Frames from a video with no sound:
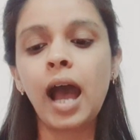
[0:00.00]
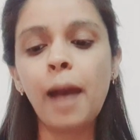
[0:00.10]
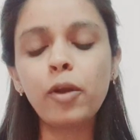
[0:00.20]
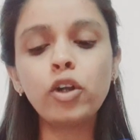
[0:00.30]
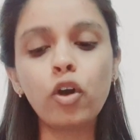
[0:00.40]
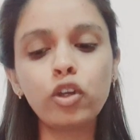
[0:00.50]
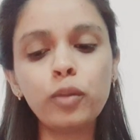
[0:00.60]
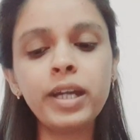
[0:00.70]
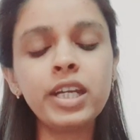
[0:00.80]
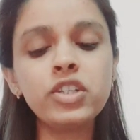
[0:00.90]
आपको
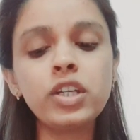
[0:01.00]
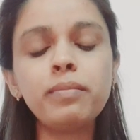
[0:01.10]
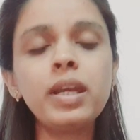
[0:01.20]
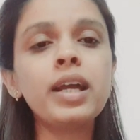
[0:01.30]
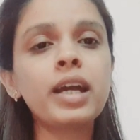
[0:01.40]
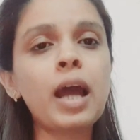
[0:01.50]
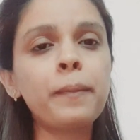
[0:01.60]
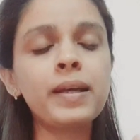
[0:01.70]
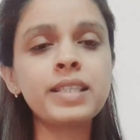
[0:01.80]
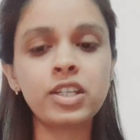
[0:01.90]
डॉक्यूमेंटेशन में अगर
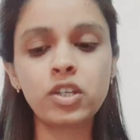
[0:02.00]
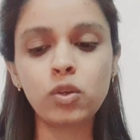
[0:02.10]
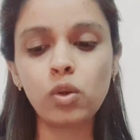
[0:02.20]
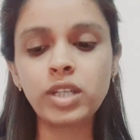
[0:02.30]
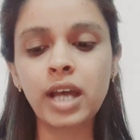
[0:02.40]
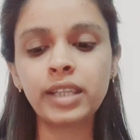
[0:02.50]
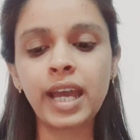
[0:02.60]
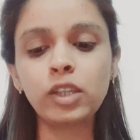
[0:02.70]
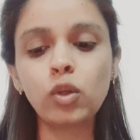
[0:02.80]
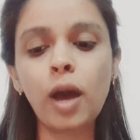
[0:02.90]
आपका सिलेक्शन हो
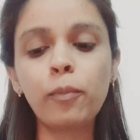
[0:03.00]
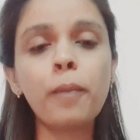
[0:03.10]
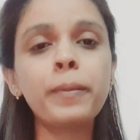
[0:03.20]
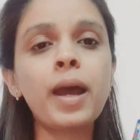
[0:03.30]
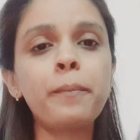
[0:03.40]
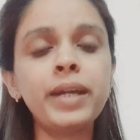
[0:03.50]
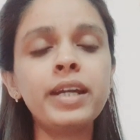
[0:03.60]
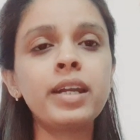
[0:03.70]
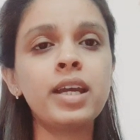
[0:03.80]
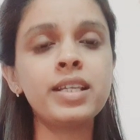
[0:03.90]
जाता है तो आपको अपना
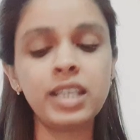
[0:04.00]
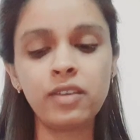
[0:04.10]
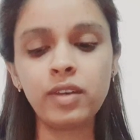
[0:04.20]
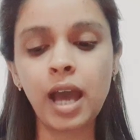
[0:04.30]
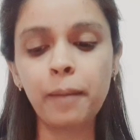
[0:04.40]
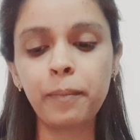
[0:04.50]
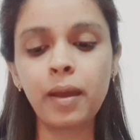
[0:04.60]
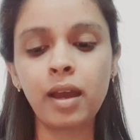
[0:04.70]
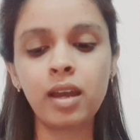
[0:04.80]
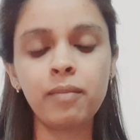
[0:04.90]
अपडेट सी वी यहाँ
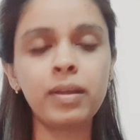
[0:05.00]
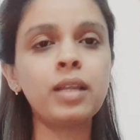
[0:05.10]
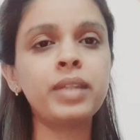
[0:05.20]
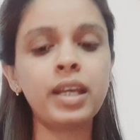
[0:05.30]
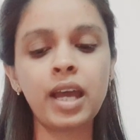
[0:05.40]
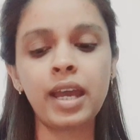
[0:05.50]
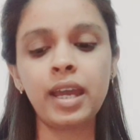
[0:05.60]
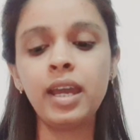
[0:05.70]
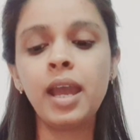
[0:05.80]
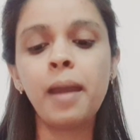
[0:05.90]
पे आ, मतलब देना
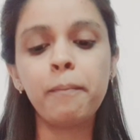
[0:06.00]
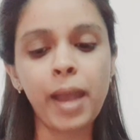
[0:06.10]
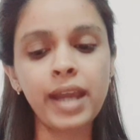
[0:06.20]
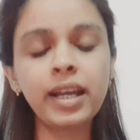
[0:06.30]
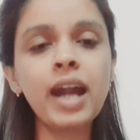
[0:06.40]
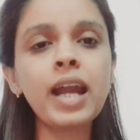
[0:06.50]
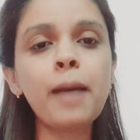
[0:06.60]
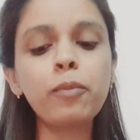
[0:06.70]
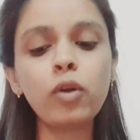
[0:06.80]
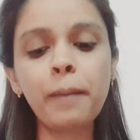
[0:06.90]
है पैन कार्ड
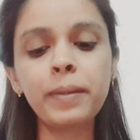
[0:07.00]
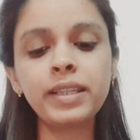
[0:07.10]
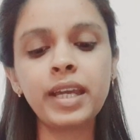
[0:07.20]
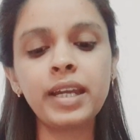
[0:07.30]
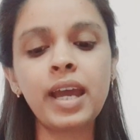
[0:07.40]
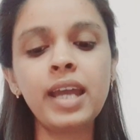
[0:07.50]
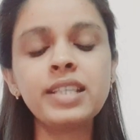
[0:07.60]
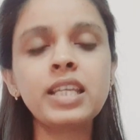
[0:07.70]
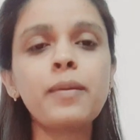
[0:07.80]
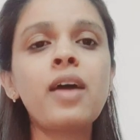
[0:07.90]
आपको यहाँ पे देना
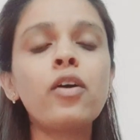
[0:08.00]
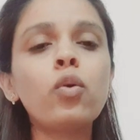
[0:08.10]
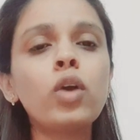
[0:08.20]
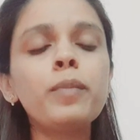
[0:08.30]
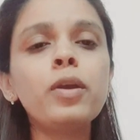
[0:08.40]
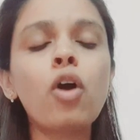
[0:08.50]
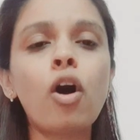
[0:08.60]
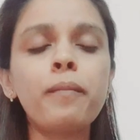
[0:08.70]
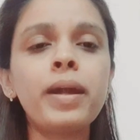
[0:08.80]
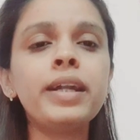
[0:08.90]
है इसके अलावा कोई भी
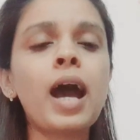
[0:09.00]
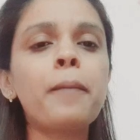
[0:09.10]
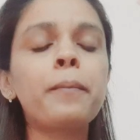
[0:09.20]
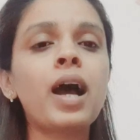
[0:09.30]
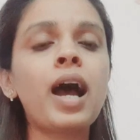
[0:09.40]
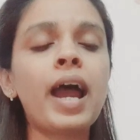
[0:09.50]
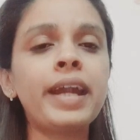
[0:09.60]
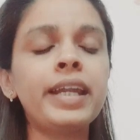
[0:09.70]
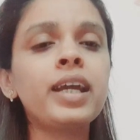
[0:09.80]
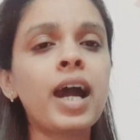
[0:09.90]
गवर्नमेंट आपका
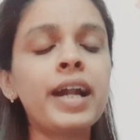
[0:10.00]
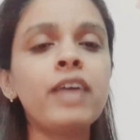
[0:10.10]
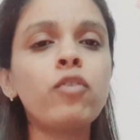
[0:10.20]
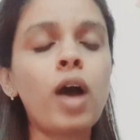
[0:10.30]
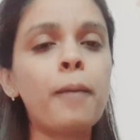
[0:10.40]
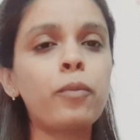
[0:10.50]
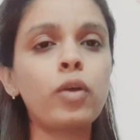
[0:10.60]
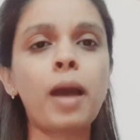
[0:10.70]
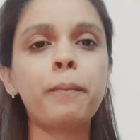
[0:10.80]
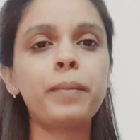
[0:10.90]
आईडी कार्ड है वो
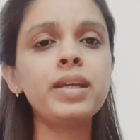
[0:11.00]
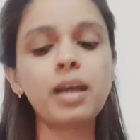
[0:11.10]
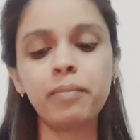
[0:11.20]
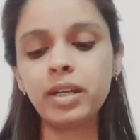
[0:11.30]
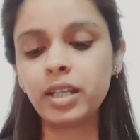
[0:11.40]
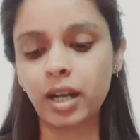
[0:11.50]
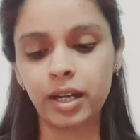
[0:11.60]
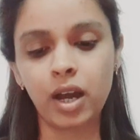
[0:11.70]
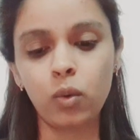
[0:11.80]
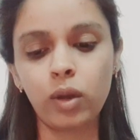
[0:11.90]
आपको यहाँ पे सबमिट
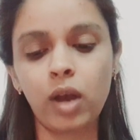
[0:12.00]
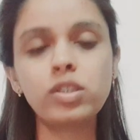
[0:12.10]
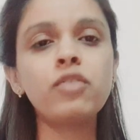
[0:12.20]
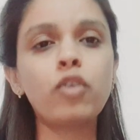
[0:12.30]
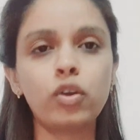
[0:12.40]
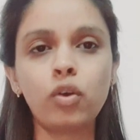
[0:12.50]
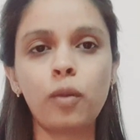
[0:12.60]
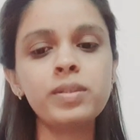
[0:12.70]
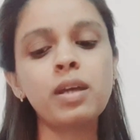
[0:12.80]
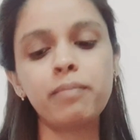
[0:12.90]
करना होगा उसकी
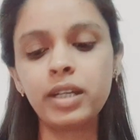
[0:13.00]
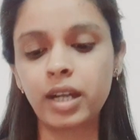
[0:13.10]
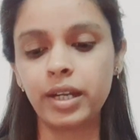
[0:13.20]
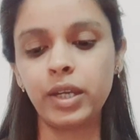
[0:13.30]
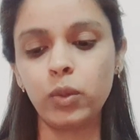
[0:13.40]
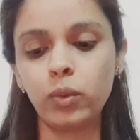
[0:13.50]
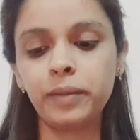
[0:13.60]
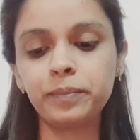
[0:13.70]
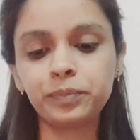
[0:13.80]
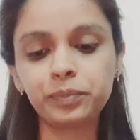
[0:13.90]
फ़ोटोकॉपी सबमिट करनी होगी